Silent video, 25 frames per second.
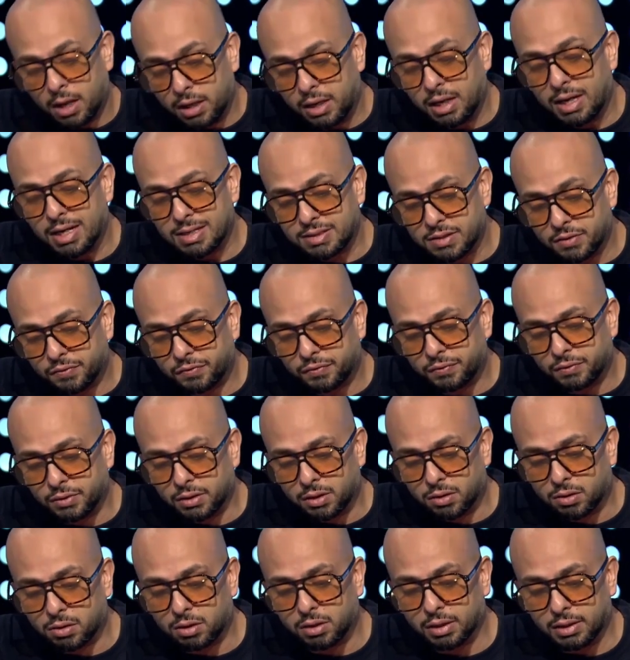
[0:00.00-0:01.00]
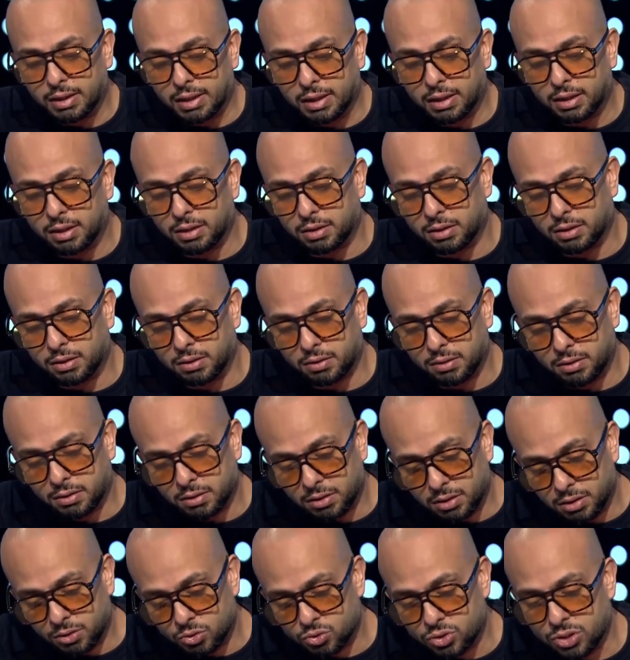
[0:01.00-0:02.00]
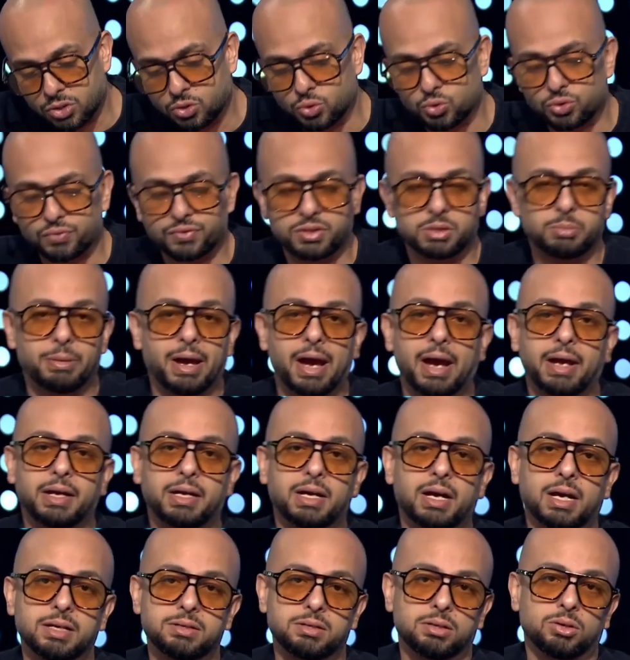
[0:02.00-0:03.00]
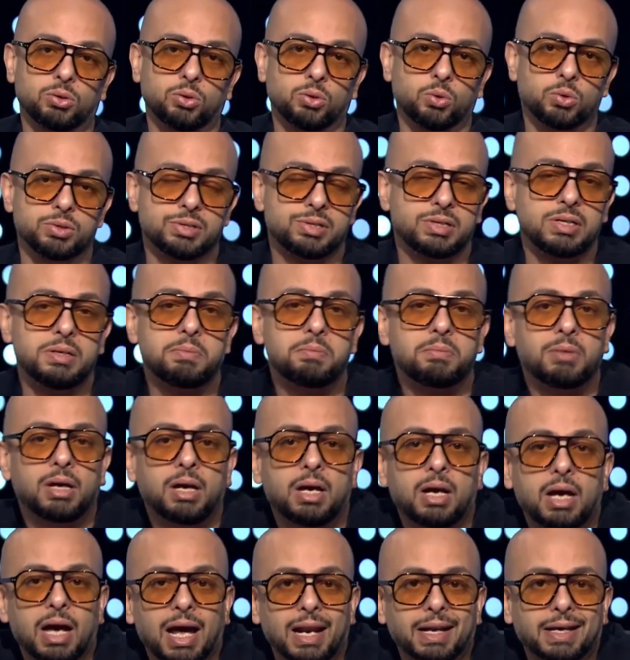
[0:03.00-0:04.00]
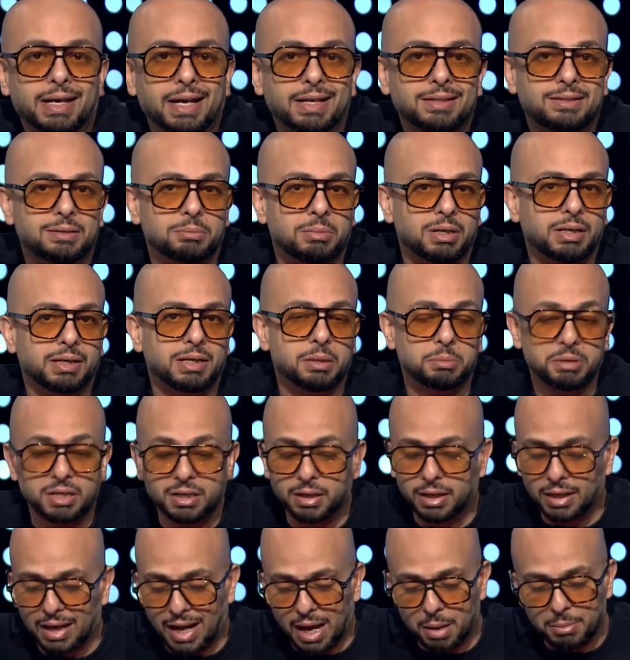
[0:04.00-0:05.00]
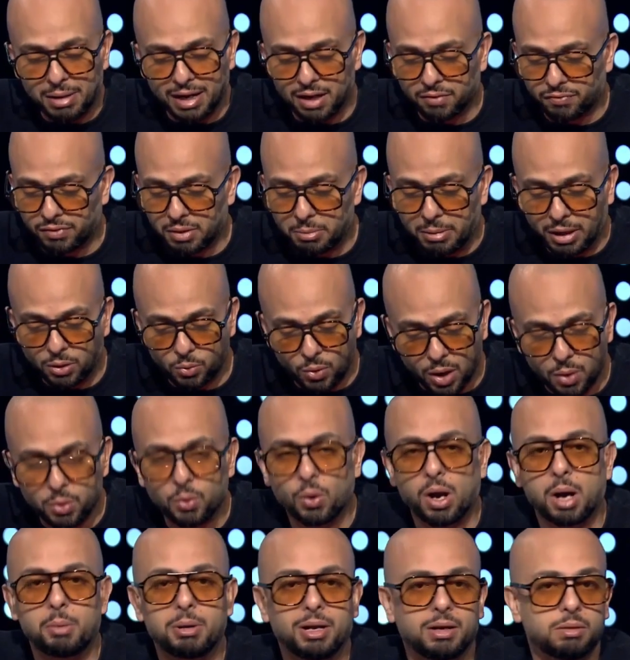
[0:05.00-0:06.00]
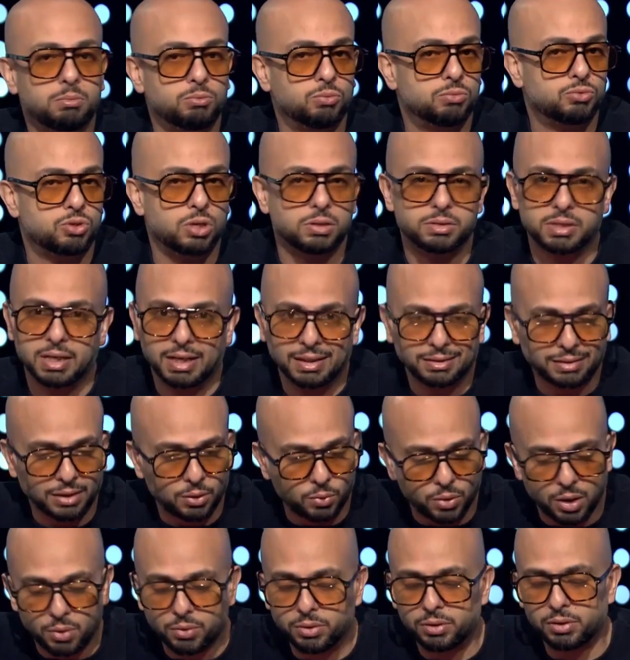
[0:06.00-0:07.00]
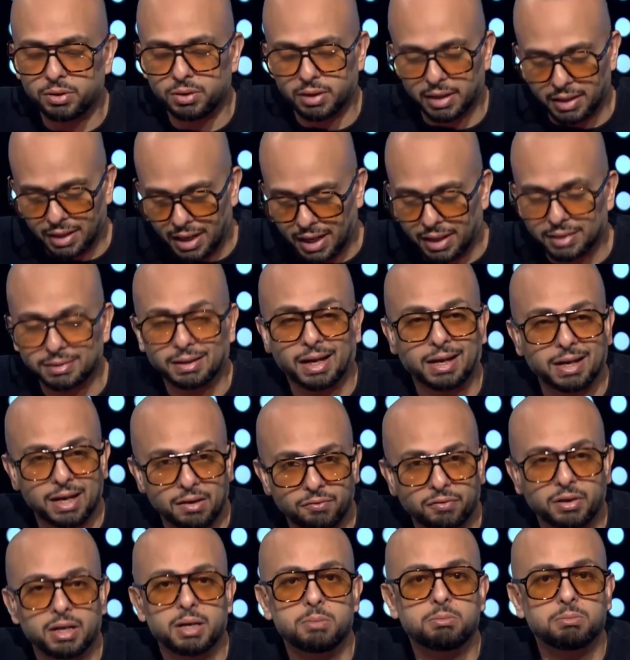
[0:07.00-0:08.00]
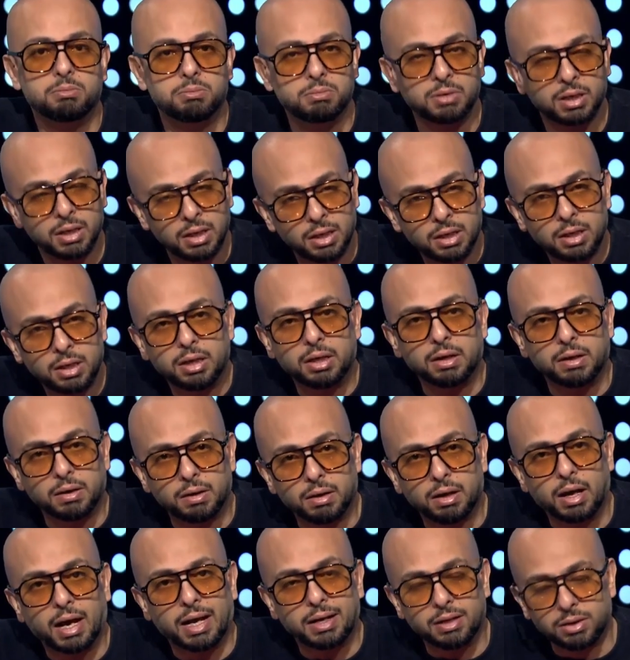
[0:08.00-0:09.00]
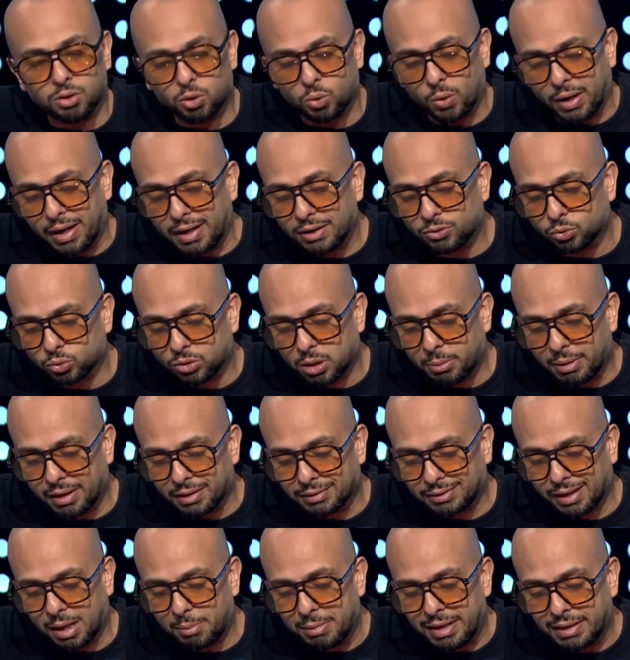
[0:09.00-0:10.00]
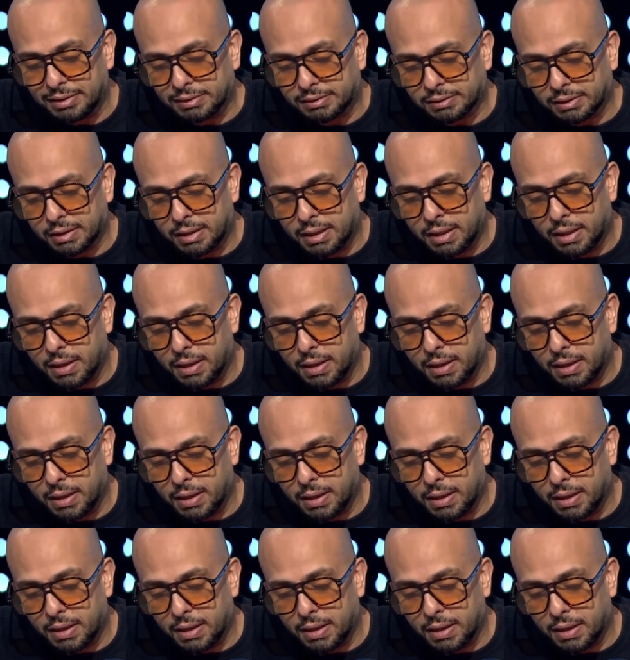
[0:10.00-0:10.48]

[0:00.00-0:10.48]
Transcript: للاسف الراجل ده آه، الاستاذ يوسف سباعي هذا الرجل الوسيم الكاتب الكبير اللي عمل افلام حلوه قوي وعمل مسلسلات حلوه قوي يعني حاجات عن افلام آه، عن رواياته طبعا اتعملت